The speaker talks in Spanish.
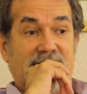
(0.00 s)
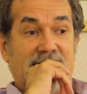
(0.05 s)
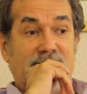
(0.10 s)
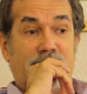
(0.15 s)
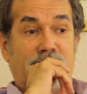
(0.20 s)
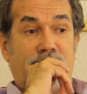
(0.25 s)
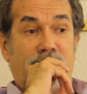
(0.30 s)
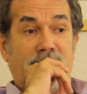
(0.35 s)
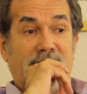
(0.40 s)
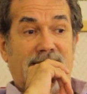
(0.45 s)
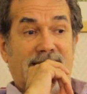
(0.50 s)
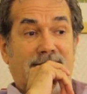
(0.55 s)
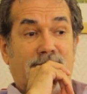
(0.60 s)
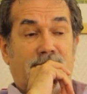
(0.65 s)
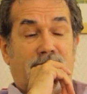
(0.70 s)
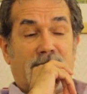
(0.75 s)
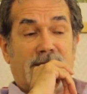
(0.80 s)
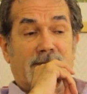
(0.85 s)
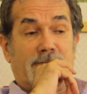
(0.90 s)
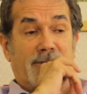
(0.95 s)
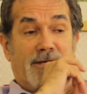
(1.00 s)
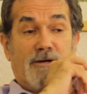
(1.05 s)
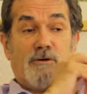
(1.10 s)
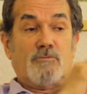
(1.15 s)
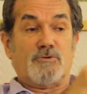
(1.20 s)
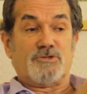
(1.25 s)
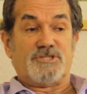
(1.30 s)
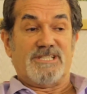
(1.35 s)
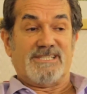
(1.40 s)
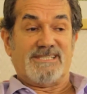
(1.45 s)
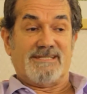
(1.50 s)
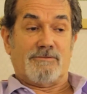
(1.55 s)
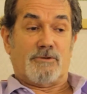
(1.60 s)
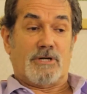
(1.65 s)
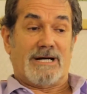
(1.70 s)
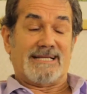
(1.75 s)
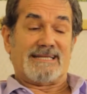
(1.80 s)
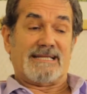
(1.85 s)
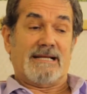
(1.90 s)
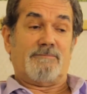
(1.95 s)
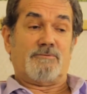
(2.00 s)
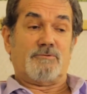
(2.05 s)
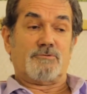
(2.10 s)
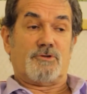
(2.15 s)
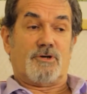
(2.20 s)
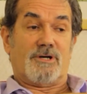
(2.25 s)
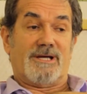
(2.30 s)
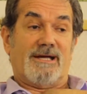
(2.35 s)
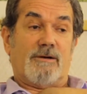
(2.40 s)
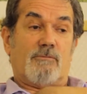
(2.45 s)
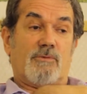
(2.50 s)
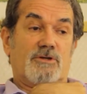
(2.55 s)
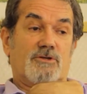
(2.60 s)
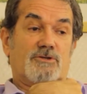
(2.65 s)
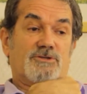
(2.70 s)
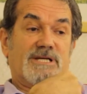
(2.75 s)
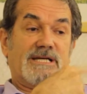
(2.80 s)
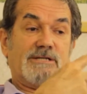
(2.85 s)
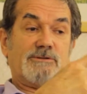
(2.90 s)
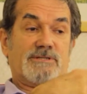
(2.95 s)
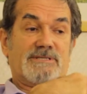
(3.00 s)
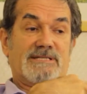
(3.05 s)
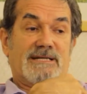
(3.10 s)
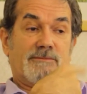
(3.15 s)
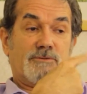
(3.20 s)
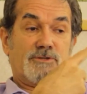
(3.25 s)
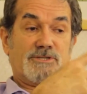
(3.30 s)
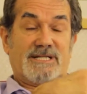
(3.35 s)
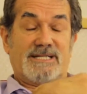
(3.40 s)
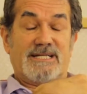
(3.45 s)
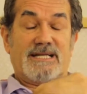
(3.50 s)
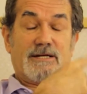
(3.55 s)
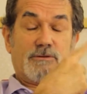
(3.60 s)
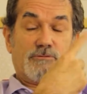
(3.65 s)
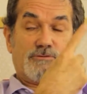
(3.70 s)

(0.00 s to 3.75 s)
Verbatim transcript: Y, y, pegó muchísimo, a tal punto que cuando se quiso hacer Montaña